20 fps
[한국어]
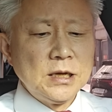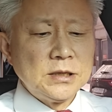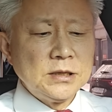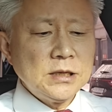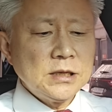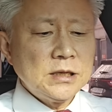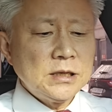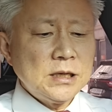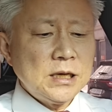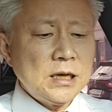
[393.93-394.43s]

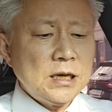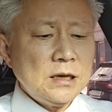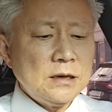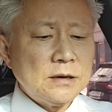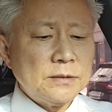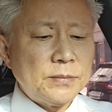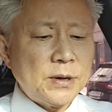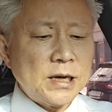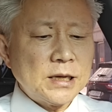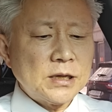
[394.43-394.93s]

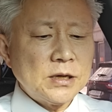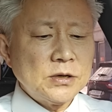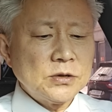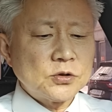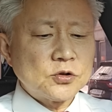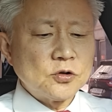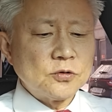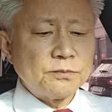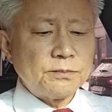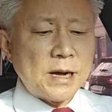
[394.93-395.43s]
여기에
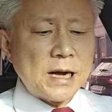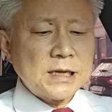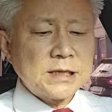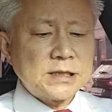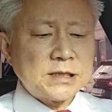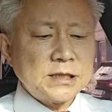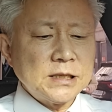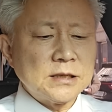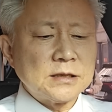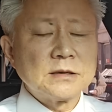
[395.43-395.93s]
박영순,
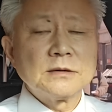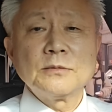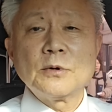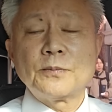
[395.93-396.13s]
박정,